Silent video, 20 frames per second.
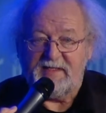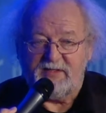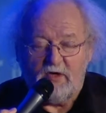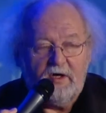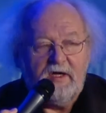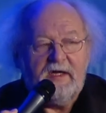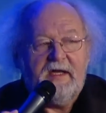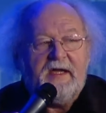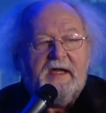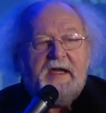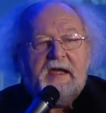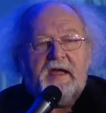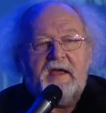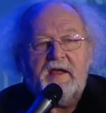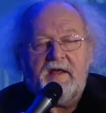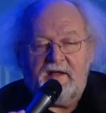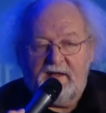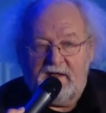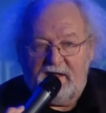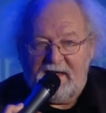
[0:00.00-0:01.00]
So,
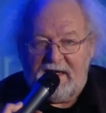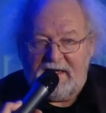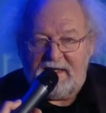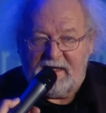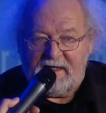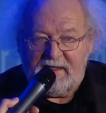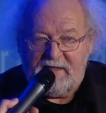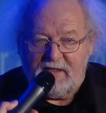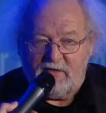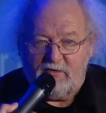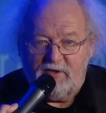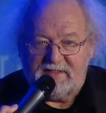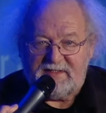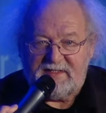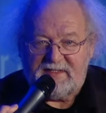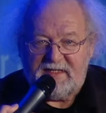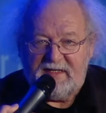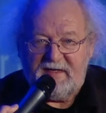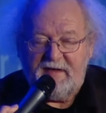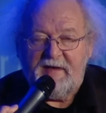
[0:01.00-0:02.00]
lange Rede, kurzer
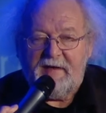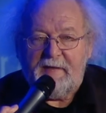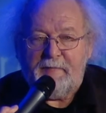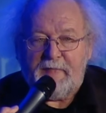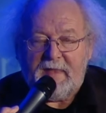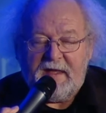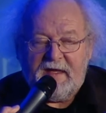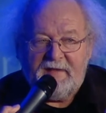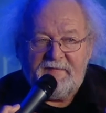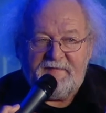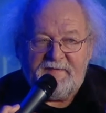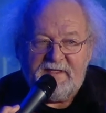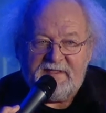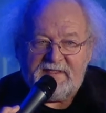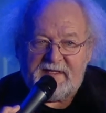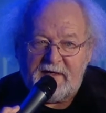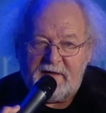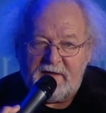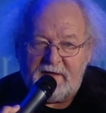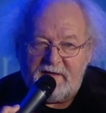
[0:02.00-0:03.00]
Sinn. Äh,
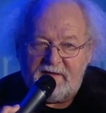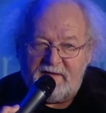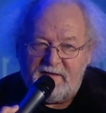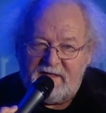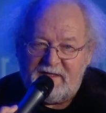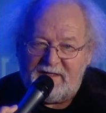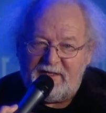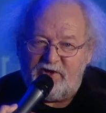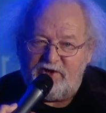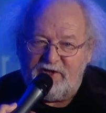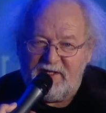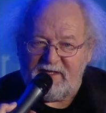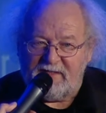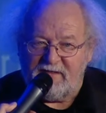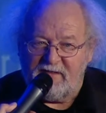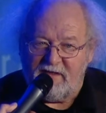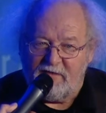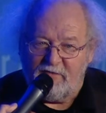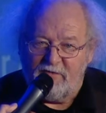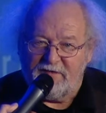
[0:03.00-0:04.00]
diese, die
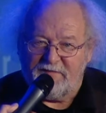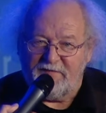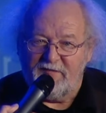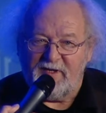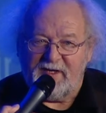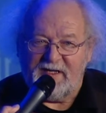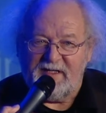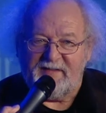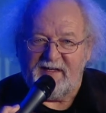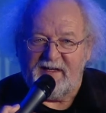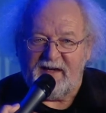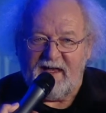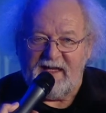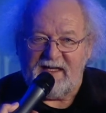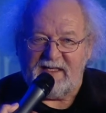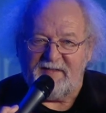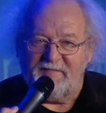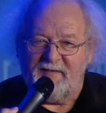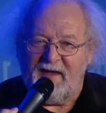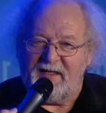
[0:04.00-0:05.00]
Geschichte der Rundfunkräte
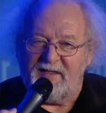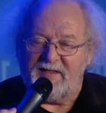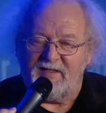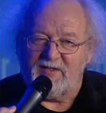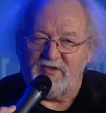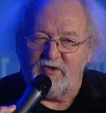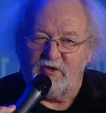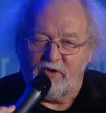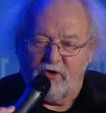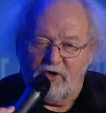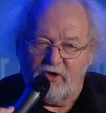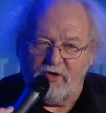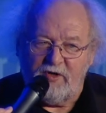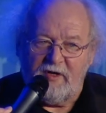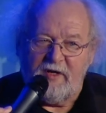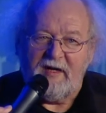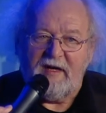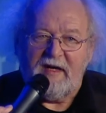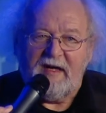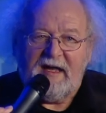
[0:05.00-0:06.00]
reicht weit zurück,
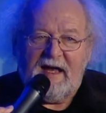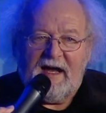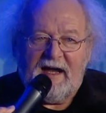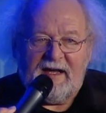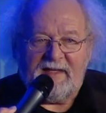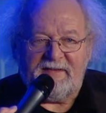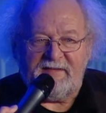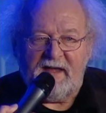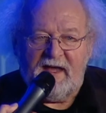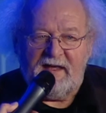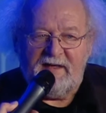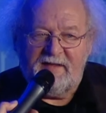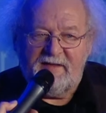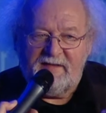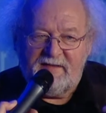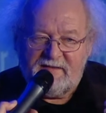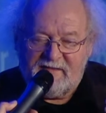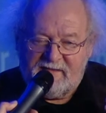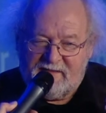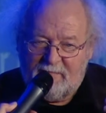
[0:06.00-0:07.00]
hat
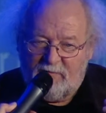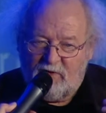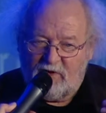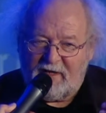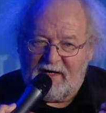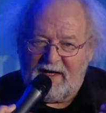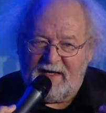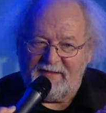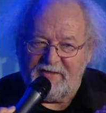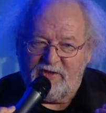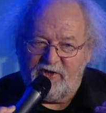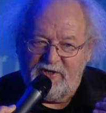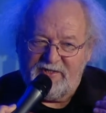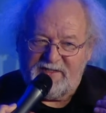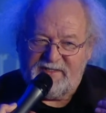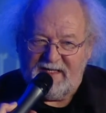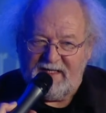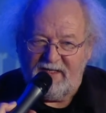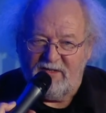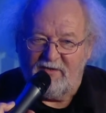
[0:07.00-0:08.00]
einen demokratischen
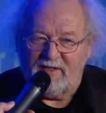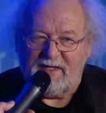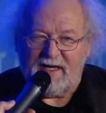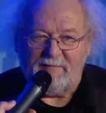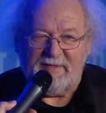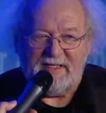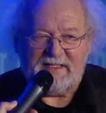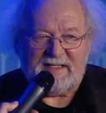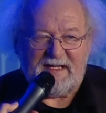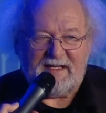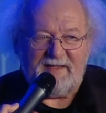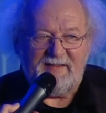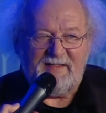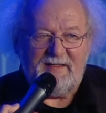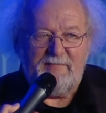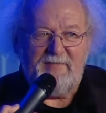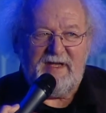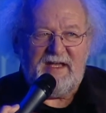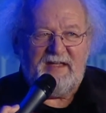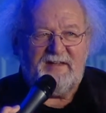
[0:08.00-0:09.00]
Sinn. Und kann man sagen, die
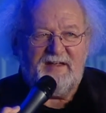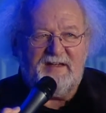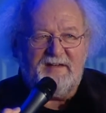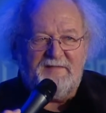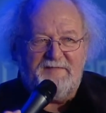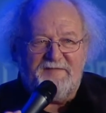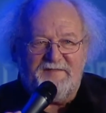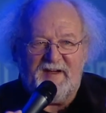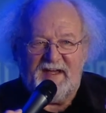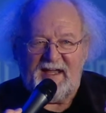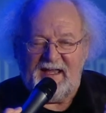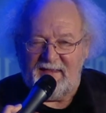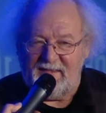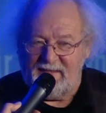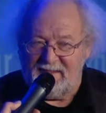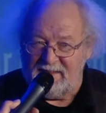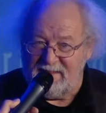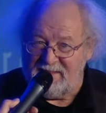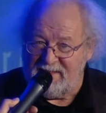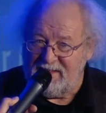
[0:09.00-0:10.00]
Medien
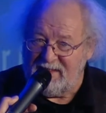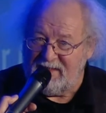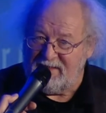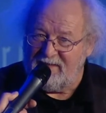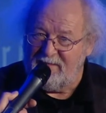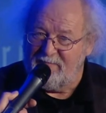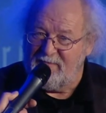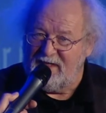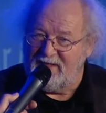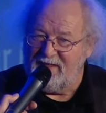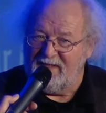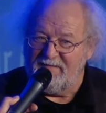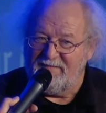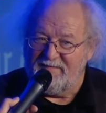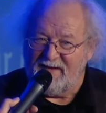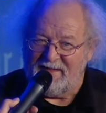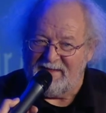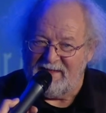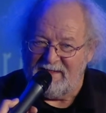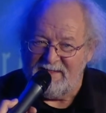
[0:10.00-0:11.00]
verändern sich, die Medien
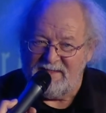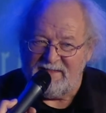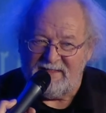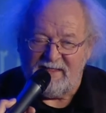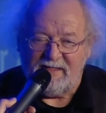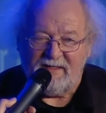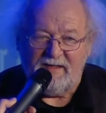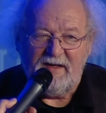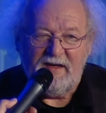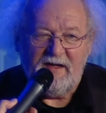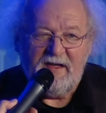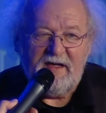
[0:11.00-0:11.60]
wandeln sich.